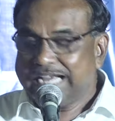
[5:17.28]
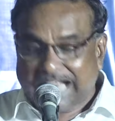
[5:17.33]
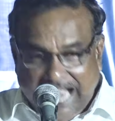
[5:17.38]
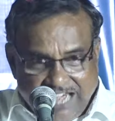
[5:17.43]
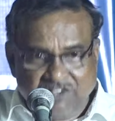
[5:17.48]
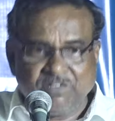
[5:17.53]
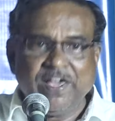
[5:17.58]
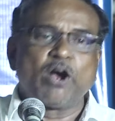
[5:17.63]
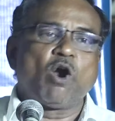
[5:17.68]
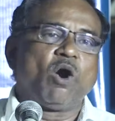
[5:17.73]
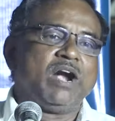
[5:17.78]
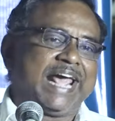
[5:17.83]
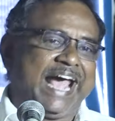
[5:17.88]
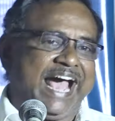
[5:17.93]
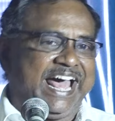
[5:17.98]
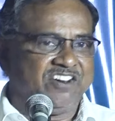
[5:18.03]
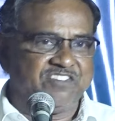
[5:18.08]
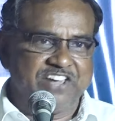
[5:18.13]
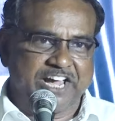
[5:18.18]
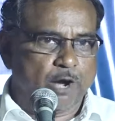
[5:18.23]
கல்விக் கொள்கை
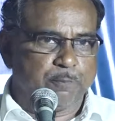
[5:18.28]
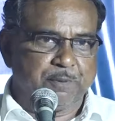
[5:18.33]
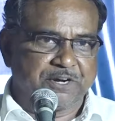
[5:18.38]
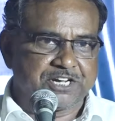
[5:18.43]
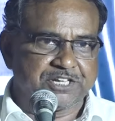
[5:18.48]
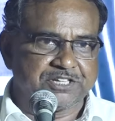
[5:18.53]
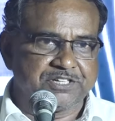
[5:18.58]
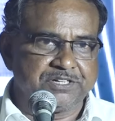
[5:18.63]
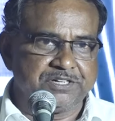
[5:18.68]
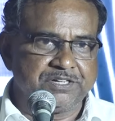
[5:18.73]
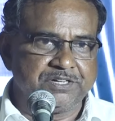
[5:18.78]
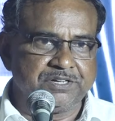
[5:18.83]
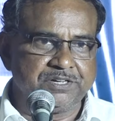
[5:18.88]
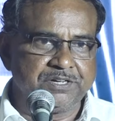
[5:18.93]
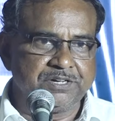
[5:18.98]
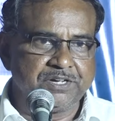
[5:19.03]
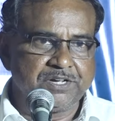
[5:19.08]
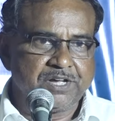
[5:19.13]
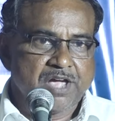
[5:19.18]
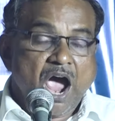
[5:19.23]
அறிவிக்கப்பட்டது
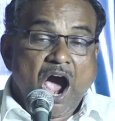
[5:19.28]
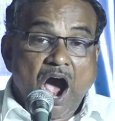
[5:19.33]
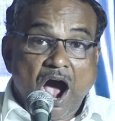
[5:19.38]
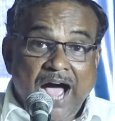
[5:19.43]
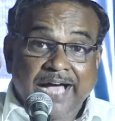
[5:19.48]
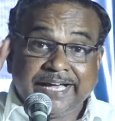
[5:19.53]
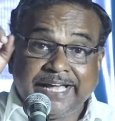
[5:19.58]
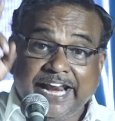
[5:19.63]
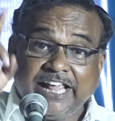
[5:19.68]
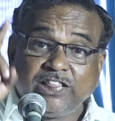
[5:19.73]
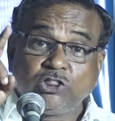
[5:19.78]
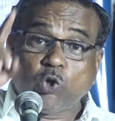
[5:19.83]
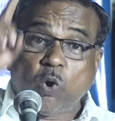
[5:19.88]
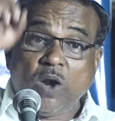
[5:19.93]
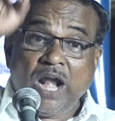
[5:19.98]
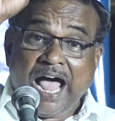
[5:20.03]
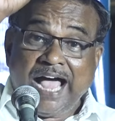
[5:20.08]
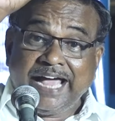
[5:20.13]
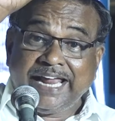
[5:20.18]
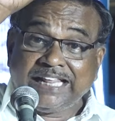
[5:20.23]
ஆயிரத்தி
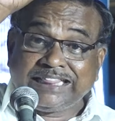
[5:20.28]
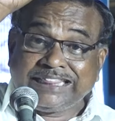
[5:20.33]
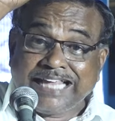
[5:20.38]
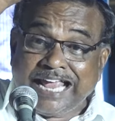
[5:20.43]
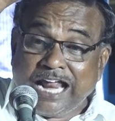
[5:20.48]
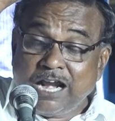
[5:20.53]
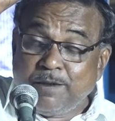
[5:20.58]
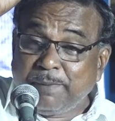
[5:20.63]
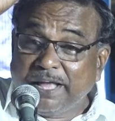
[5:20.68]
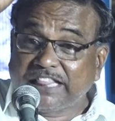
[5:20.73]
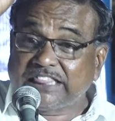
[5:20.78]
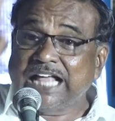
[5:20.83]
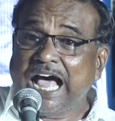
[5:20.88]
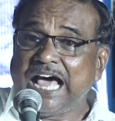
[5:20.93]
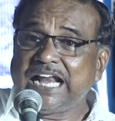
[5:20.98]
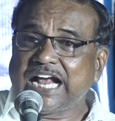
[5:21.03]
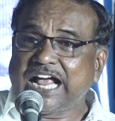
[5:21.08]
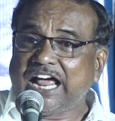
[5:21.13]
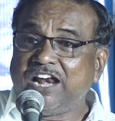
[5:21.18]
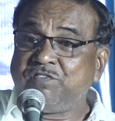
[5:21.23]
தொள்ளாயிரத்தி
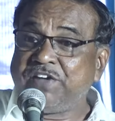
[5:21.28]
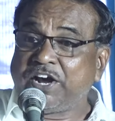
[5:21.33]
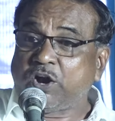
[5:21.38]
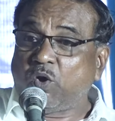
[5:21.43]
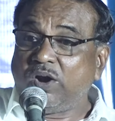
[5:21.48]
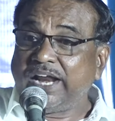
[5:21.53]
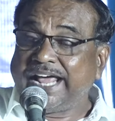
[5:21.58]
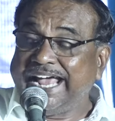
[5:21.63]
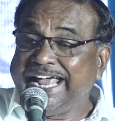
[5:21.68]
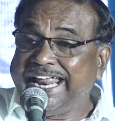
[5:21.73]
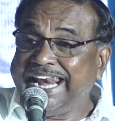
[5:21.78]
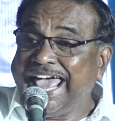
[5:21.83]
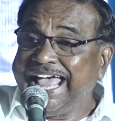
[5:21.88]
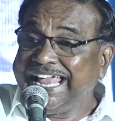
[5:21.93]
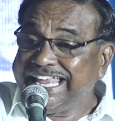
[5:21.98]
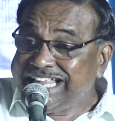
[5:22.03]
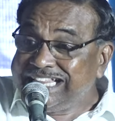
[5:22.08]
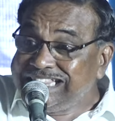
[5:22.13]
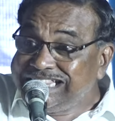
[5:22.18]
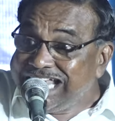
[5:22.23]
எண்பத்தாறு கல்விக் கொள்கையில
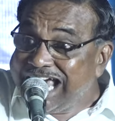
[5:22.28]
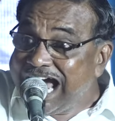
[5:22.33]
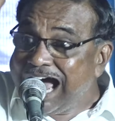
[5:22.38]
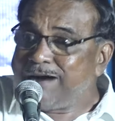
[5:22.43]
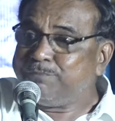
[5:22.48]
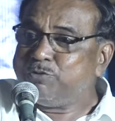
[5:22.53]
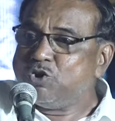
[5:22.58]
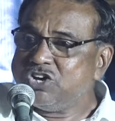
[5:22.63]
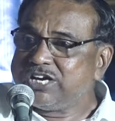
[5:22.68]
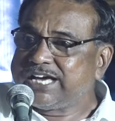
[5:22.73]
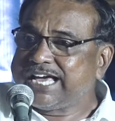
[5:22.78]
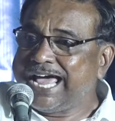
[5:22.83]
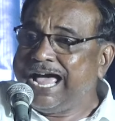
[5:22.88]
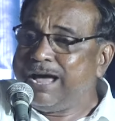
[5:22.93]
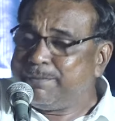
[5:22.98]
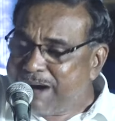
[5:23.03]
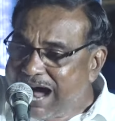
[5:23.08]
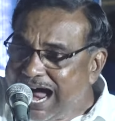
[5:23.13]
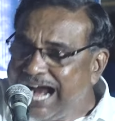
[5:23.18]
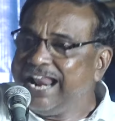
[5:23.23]
இந்தியா முழுக்க
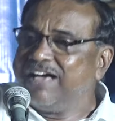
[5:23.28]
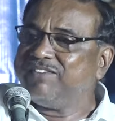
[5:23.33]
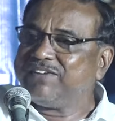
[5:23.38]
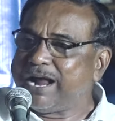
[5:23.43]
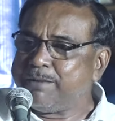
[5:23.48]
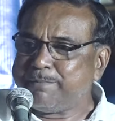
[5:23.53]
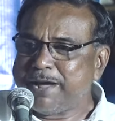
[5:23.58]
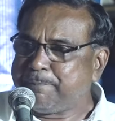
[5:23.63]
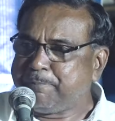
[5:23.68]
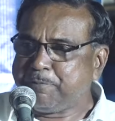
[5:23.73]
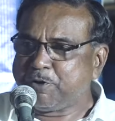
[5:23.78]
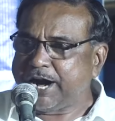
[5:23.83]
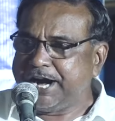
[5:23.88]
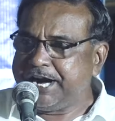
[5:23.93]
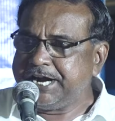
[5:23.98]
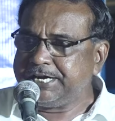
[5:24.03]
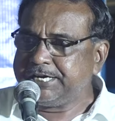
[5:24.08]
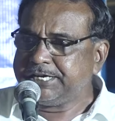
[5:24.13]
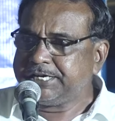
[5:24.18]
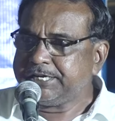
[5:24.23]
மாணவர்
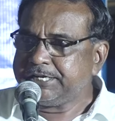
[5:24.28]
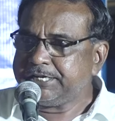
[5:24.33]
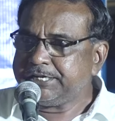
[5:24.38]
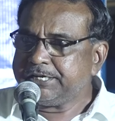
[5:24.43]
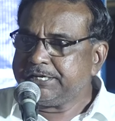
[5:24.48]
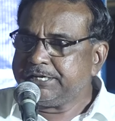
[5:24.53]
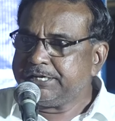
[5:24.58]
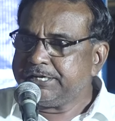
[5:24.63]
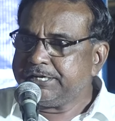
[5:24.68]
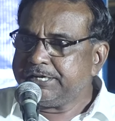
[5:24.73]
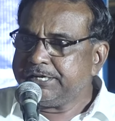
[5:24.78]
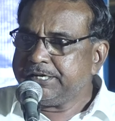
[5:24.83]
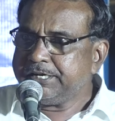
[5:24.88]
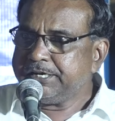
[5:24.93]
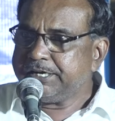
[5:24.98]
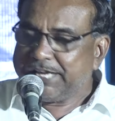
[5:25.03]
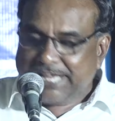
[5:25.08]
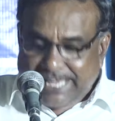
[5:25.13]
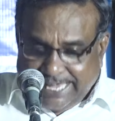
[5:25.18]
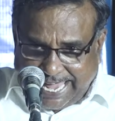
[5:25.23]
அமைப்புகள்
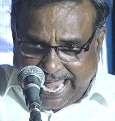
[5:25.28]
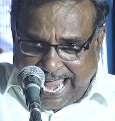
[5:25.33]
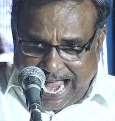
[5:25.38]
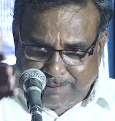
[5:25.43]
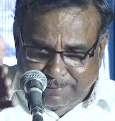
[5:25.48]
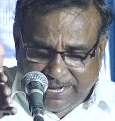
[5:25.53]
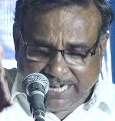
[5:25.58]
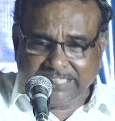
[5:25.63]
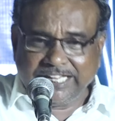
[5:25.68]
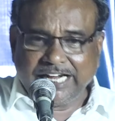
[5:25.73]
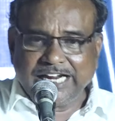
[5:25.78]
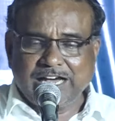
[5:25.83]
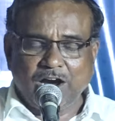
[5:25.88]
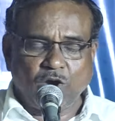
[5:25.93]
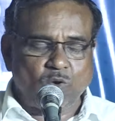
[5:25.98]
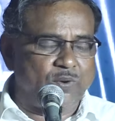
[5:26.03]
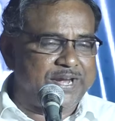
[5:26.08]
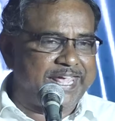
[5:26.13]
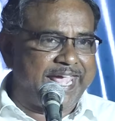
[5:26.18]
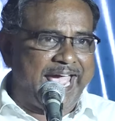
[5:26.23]
இங்கே
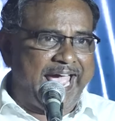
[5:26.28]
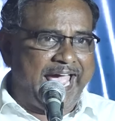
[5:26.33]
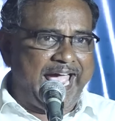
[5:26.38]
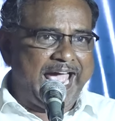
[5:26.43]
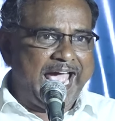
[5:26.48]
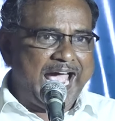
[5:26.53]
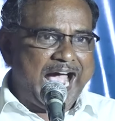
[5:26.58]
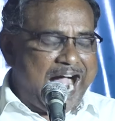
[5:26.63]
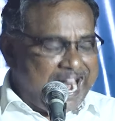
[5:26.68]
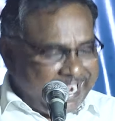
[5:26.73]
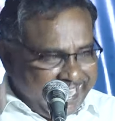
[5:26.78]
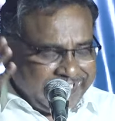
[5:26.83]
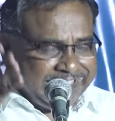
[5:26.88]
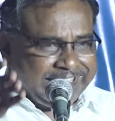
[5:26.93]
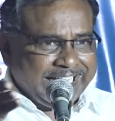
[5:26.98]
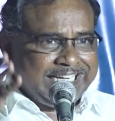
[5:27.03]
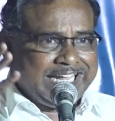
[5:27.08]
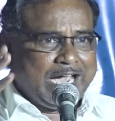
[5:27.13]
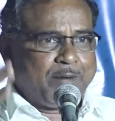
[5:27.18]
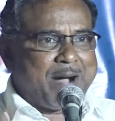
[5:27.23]
அமர்ந்திருக்கக்கூடிய
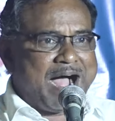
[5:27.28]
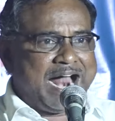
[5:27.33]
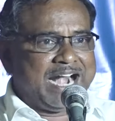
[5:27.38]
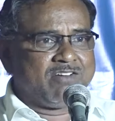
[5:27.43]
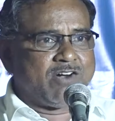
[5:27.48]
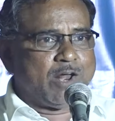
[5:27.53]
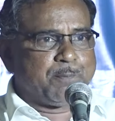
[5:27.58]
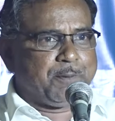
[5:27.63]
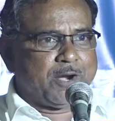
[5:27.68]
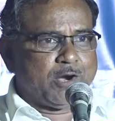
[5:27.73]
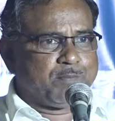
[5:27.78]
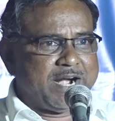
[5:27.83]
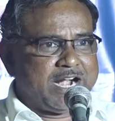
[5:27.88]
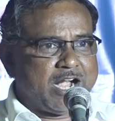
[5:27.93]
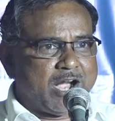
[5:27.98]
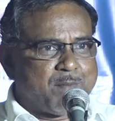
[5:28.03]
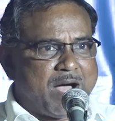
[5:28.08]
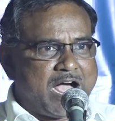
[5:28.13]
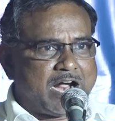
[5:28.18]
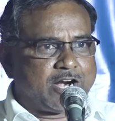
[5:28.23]
அனைத்து இந்திய மாணவர்
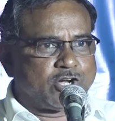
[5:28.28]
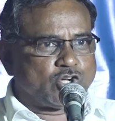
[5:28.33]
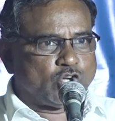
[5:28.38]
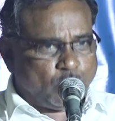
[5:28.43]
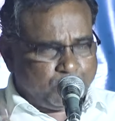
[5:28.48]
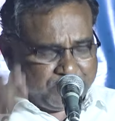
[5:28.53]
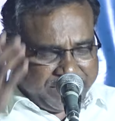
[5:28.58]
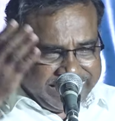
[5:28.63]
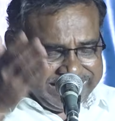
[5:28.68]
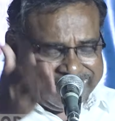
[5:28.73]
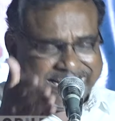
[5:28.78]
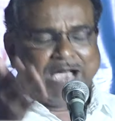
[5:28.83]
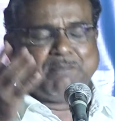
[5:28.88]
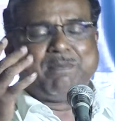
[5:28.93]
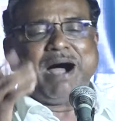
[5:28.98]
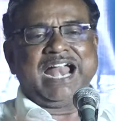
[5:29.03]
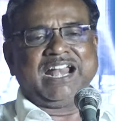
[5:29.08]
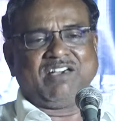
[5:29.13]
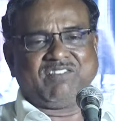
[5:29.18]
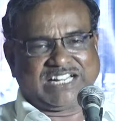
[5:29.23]
பெருமன்றமாகட்டும் இந்திய
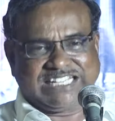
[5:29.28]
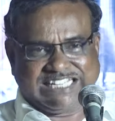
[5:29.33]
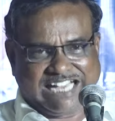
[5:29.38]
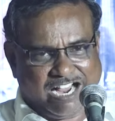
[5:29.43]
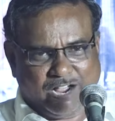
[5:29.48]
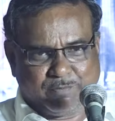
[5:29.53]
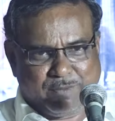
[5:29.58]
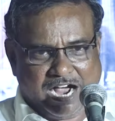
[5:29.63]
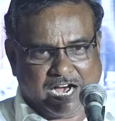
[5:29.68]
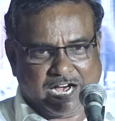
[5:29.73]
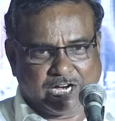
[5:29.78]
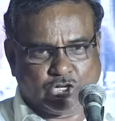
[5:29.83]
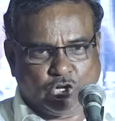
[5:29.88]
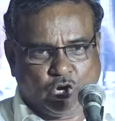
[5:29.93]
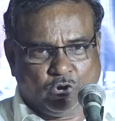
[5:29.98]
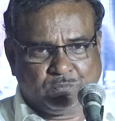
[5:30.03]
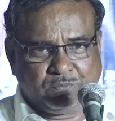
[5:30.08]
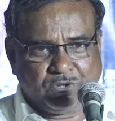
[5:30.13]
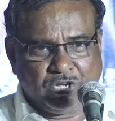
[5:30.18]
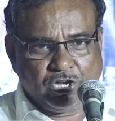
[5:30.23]
மாணவர்
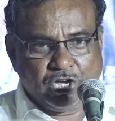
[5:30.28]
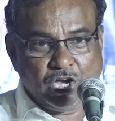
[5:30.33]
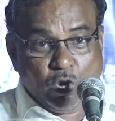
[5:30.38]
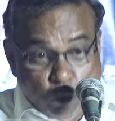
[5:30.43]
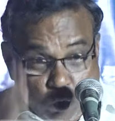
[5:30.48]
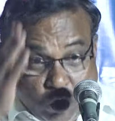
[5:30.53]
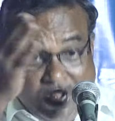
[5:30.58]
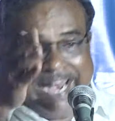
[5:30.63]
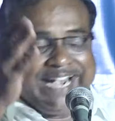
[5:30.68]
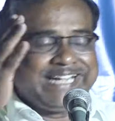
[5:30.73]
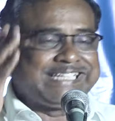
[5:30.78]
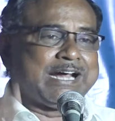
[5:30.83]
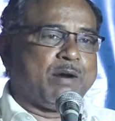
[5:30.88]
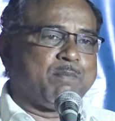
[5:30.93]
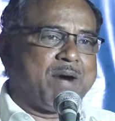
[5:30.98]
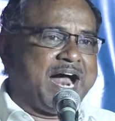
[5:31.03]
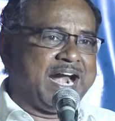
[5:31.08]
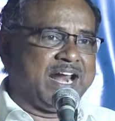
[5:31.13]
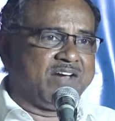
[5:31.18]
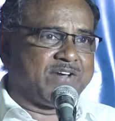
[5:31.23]
சங்கமாகட்டும் உள்ளிட்ட
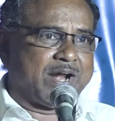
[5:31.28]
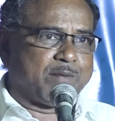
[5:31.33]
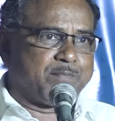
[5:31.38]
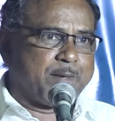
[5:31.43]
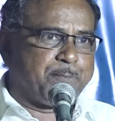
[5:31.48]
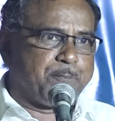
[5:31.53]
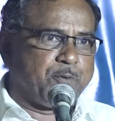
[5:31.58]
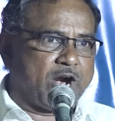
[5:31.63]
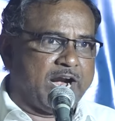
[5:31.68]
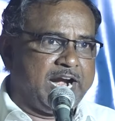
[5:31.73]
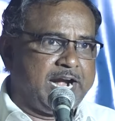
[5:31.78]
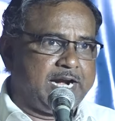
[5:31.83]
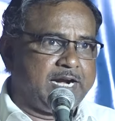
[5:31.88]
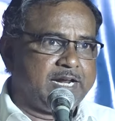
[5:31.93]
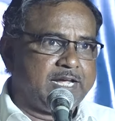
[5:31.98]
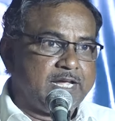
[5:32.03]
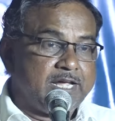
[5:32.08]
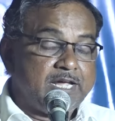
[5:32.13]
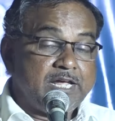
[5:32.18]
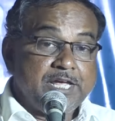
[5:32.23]
மாணவர் அமைப்புகள்
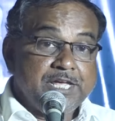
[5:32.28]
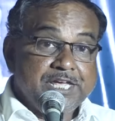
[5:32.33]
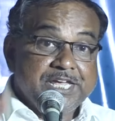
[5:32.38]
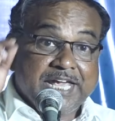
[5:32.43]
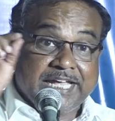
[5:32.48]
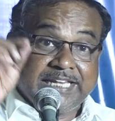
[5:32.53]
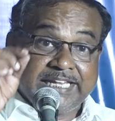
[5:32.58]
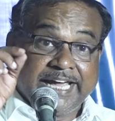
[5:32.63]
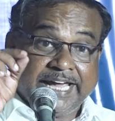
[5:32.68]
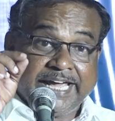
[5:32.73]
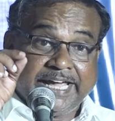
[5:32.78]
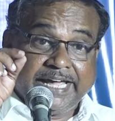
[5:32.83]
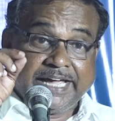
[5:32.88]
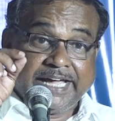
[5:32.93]
இது